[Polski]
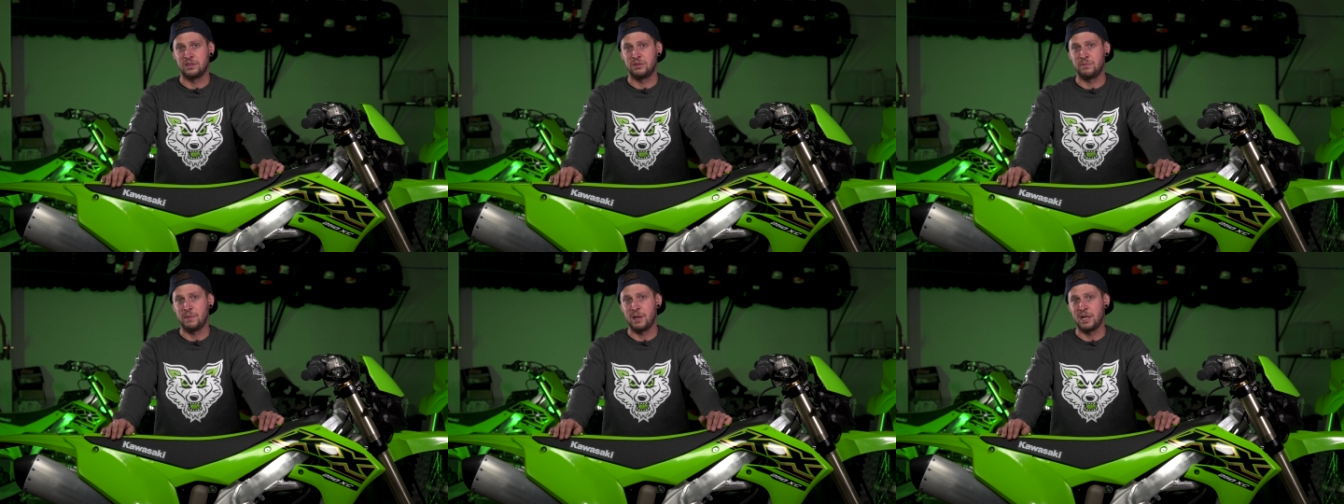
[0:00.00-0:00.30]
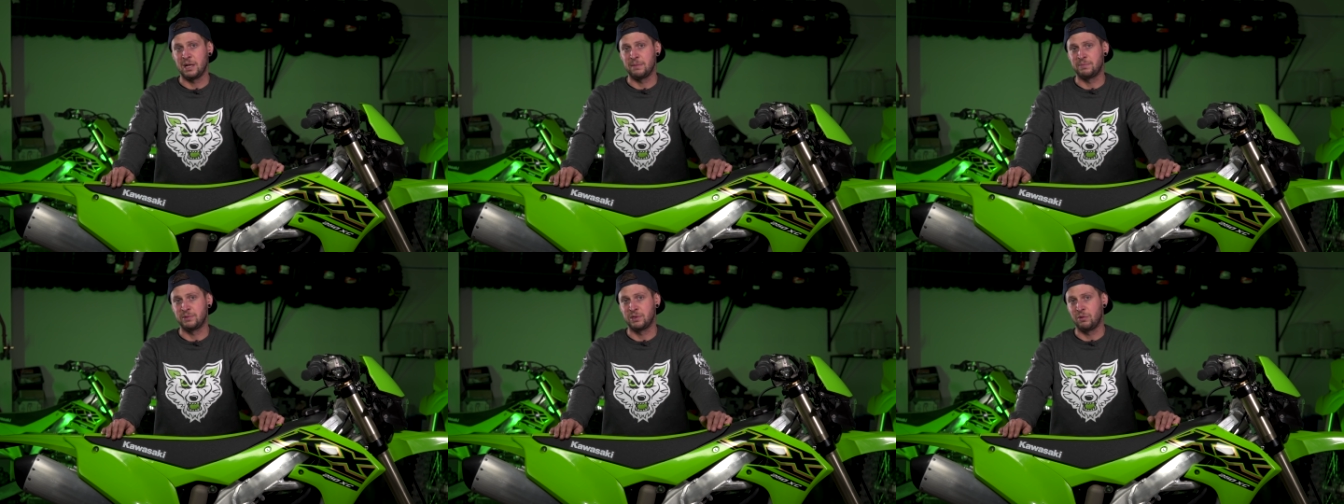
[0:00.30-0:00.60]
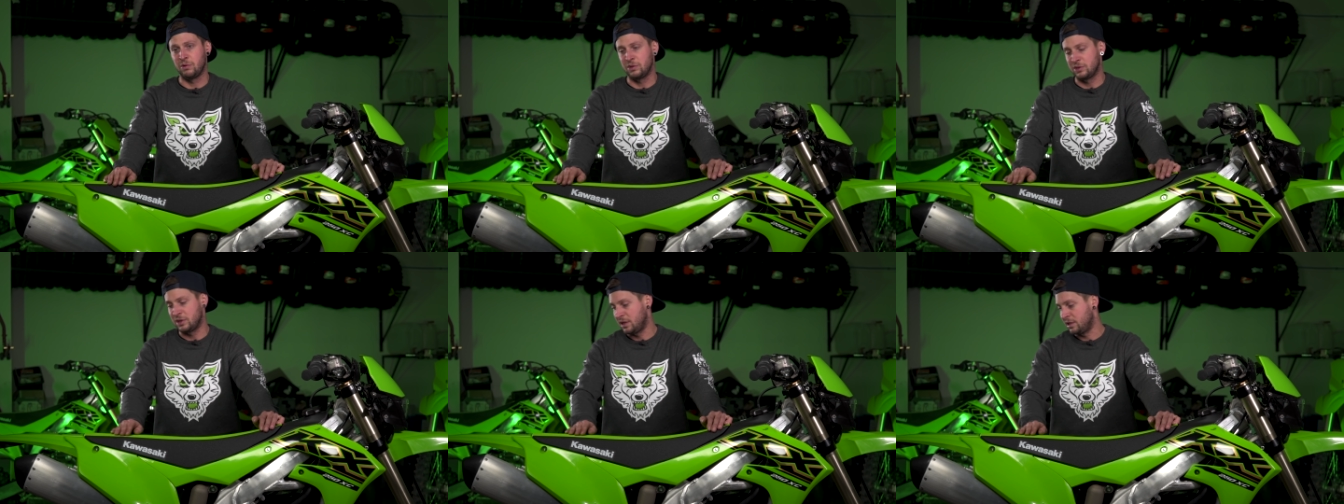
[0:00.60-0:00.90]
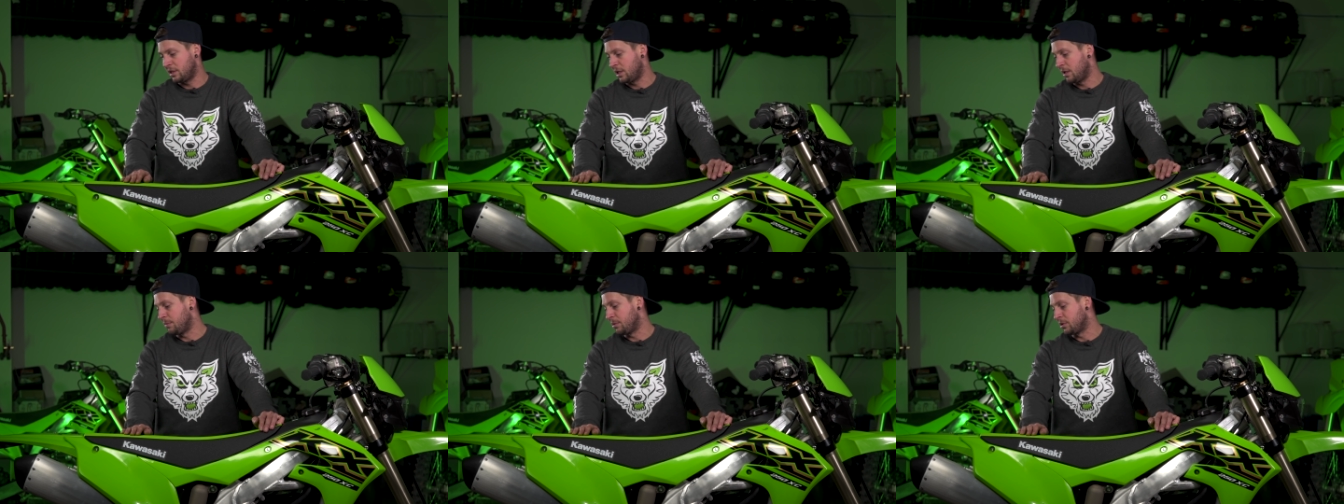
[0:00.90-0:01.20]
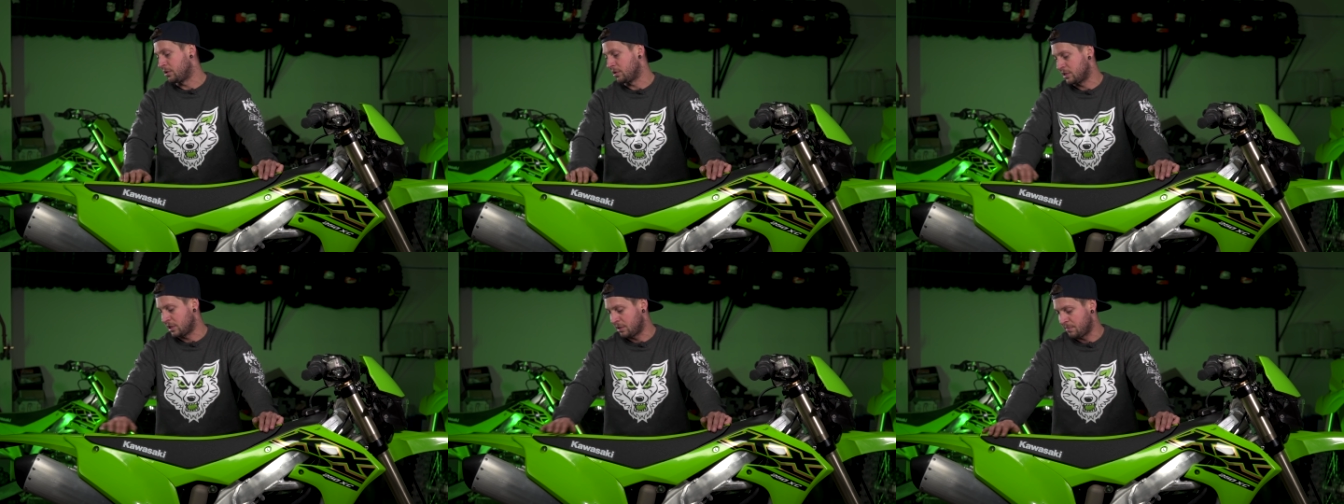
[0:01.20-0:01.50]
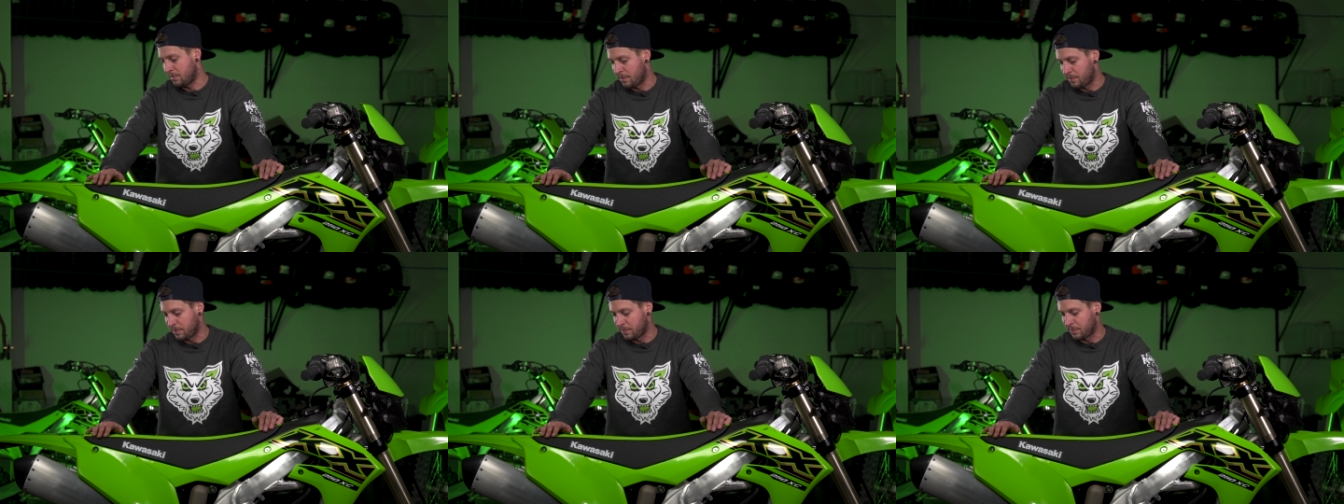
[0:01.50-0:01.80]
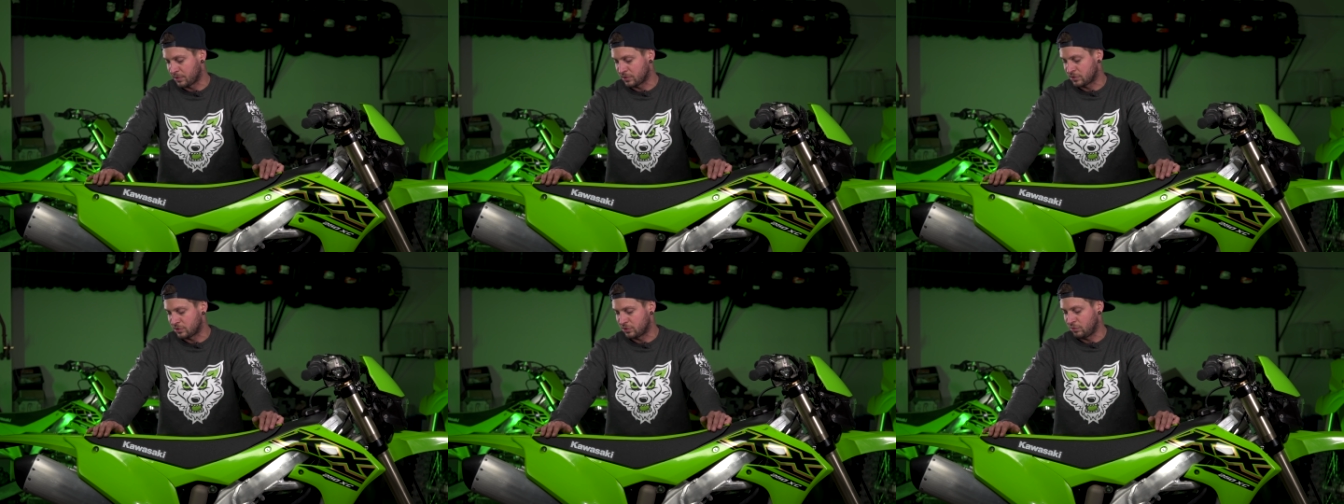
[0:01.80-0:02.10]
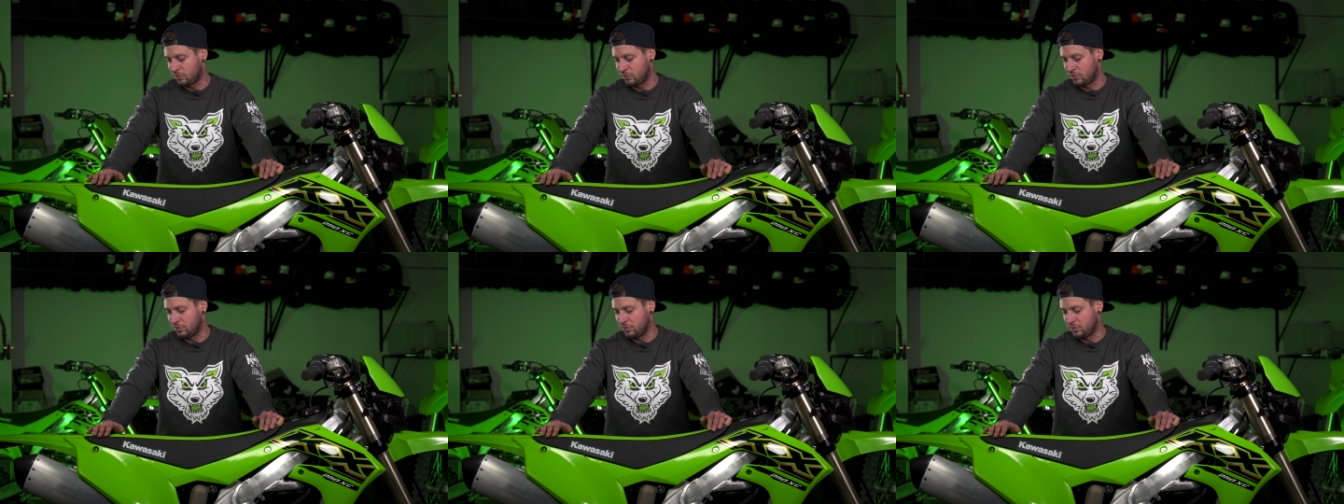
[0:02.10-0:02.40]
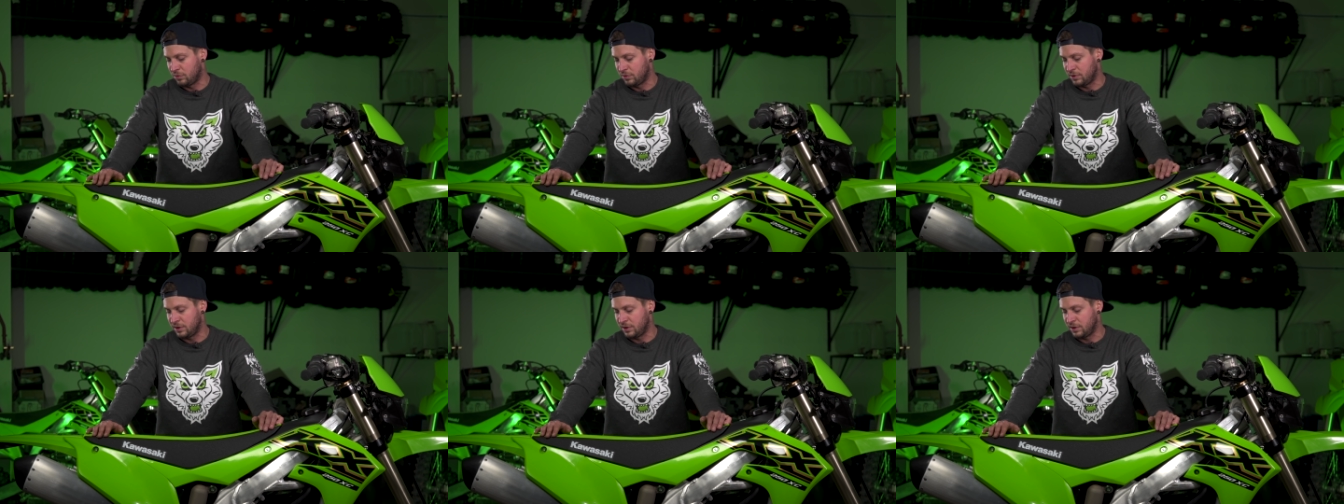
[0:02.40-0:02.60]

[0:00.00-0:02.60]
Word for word: zmiana przełożeń. Ten motocykl ma po prostu